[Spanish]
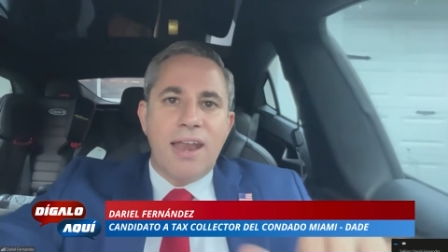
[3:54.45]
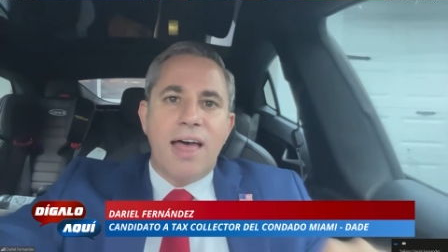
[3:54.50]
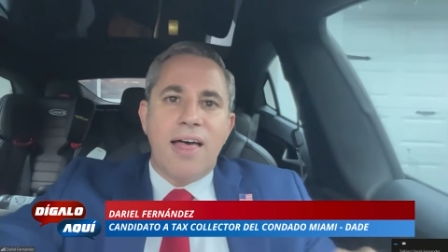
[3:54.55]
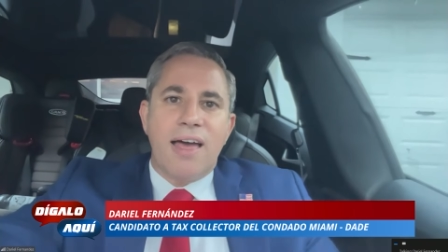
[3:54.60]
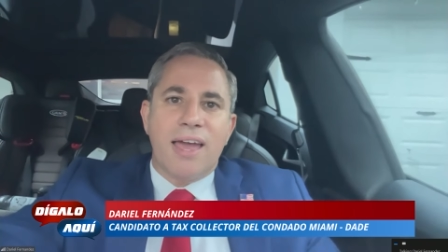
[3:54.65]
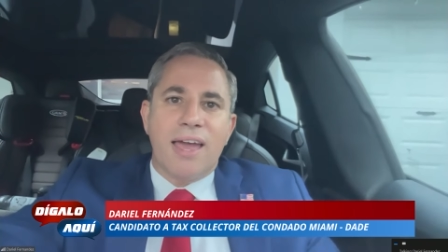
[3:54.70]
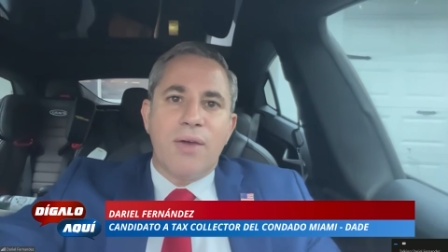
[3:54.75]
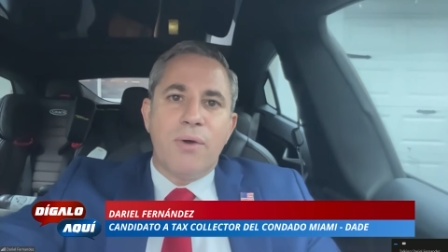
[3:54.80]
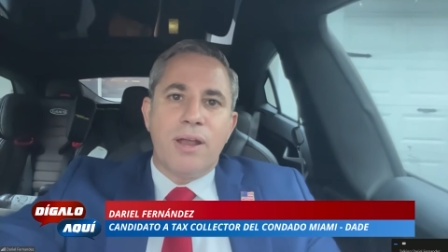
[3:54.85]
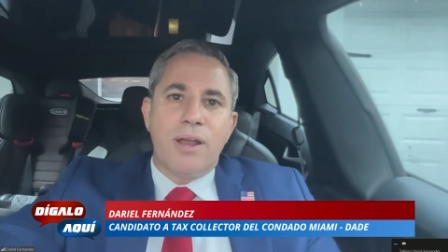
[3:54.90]

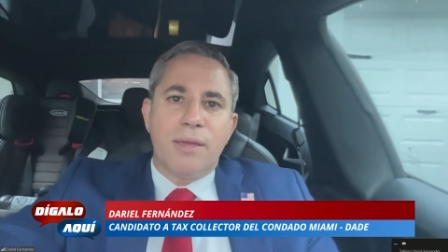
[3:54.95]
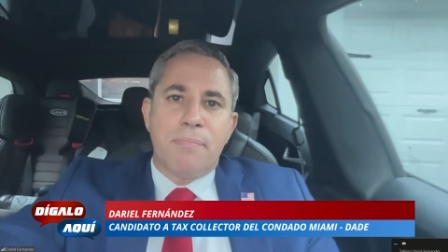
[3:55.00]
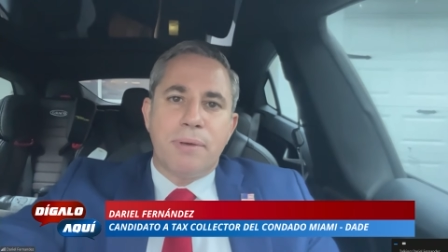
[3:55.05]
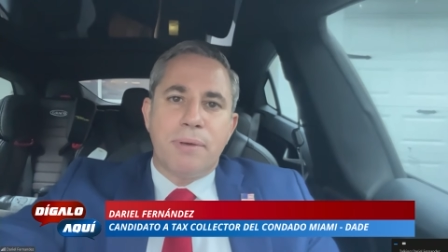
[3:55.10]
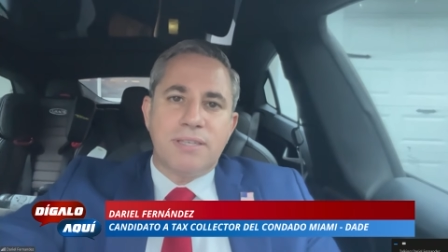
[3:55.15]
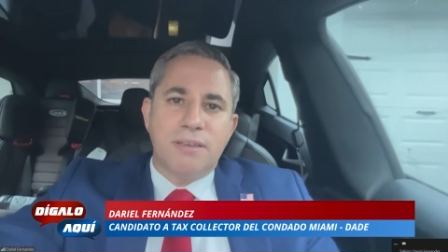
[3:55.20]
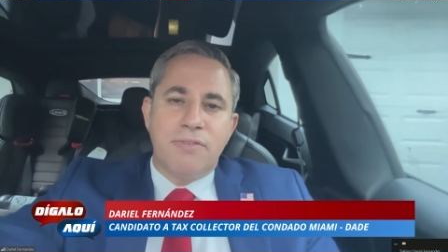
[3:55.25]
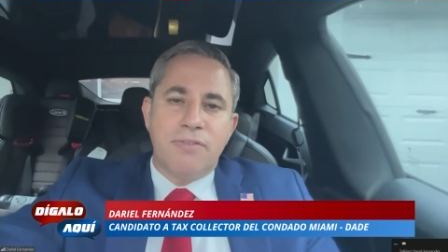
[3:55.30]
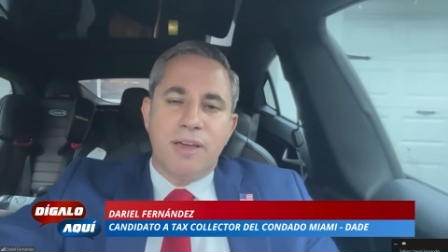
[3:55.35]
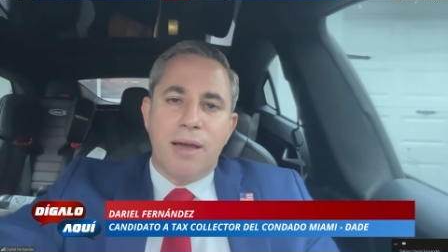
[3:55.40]
nada que ver
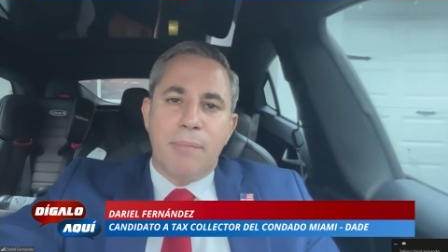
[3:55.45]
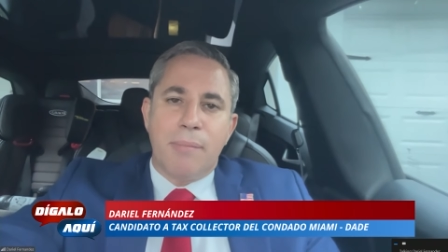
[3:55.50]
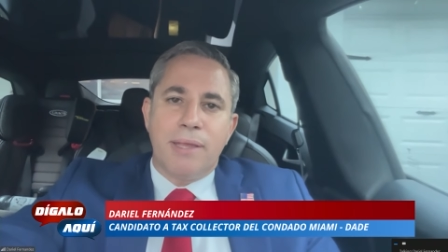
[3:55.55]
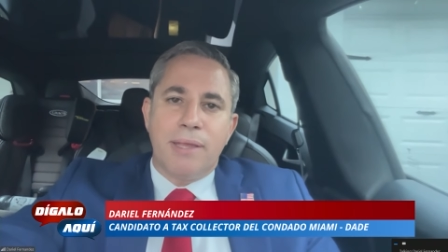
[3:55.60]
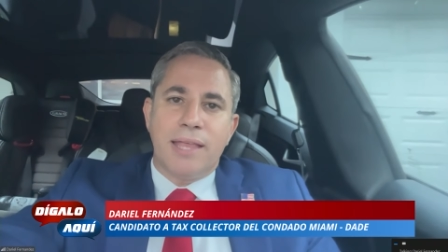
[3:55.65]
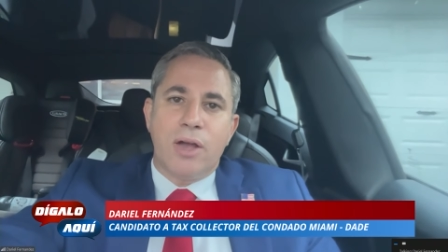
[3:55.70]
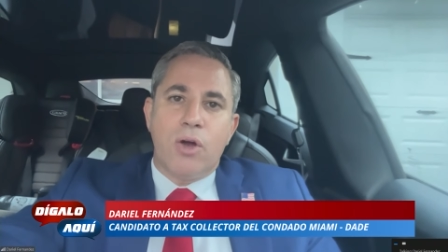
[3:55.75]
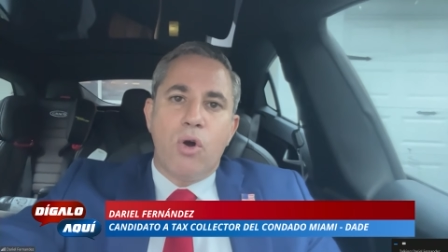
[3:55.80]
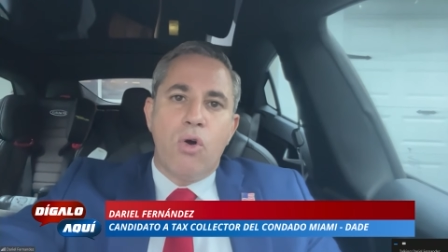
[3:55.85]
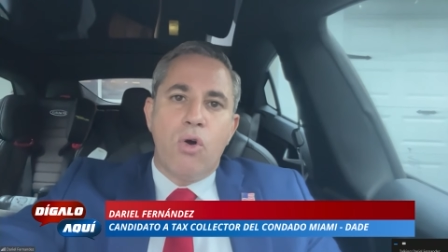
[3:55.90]

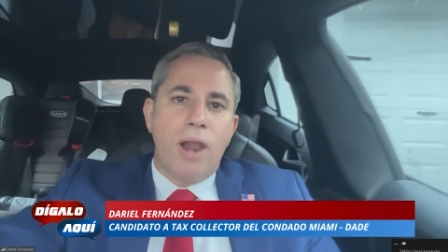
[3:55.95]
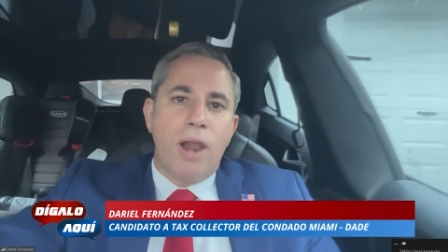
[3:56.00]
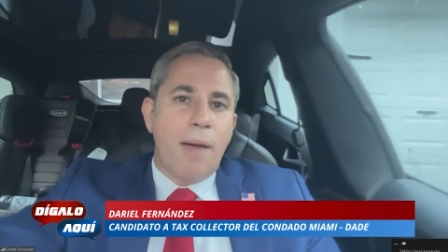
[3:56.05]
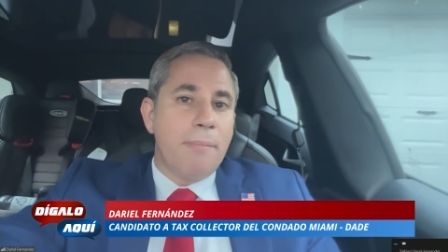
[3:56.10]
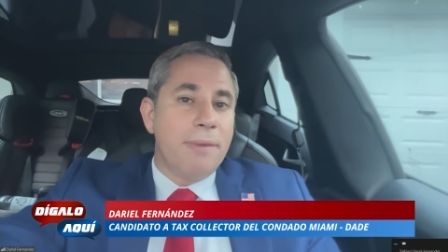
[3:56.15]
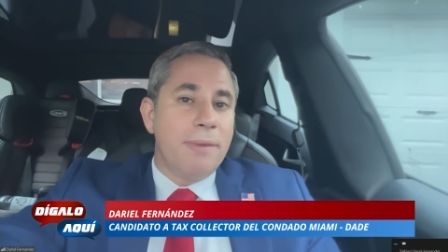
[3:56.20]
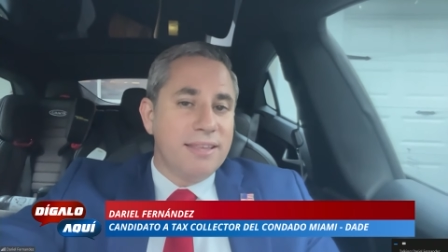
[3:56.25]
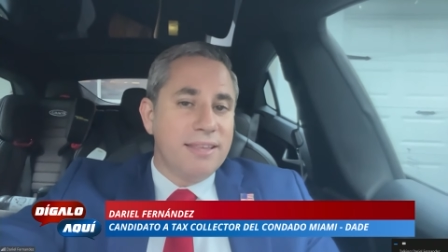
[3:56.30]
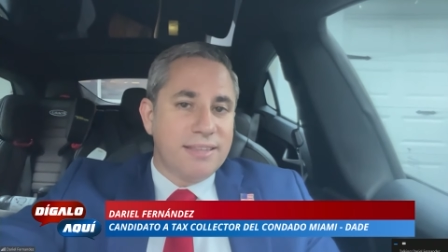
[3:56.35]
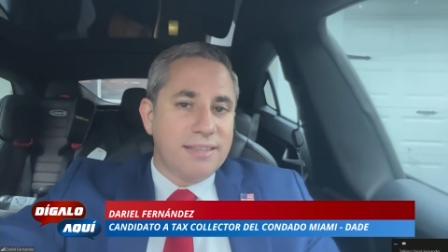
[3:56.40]
específicamente con la
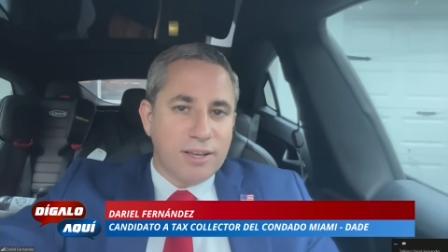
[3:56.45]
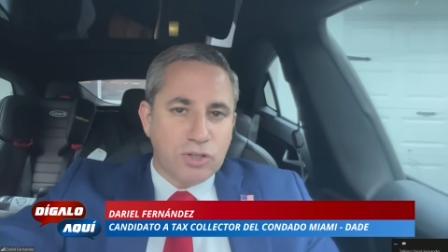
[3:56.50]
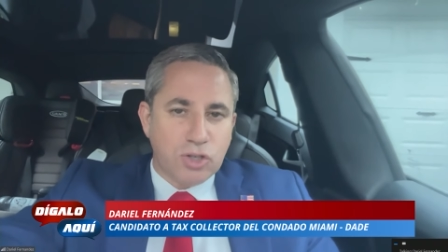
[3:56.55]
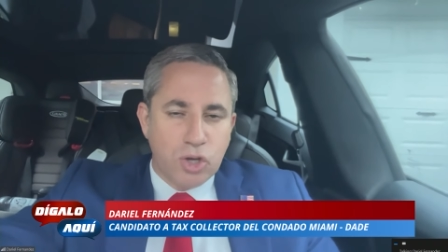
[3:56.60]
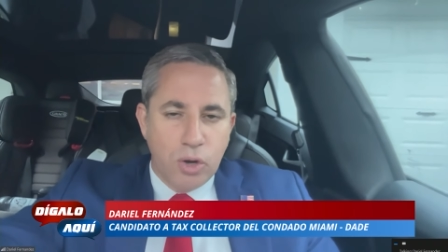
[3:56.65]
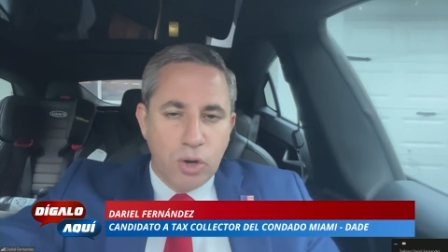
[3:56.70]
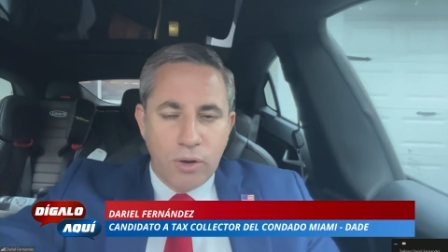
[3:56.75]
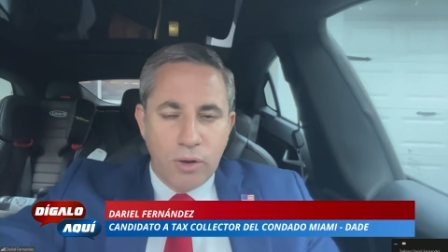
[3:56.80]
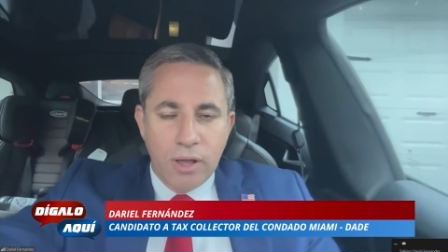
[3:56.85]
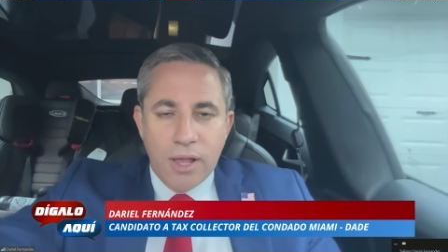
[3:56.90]

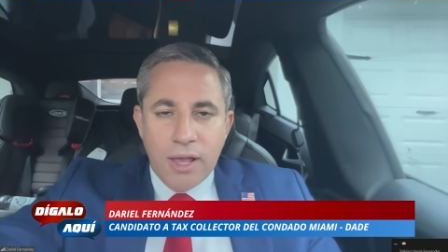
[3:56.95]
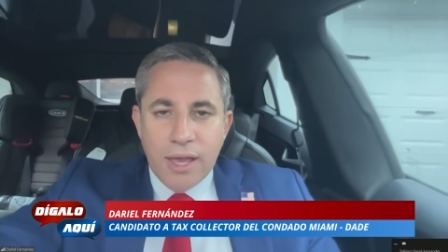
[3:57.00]
administración.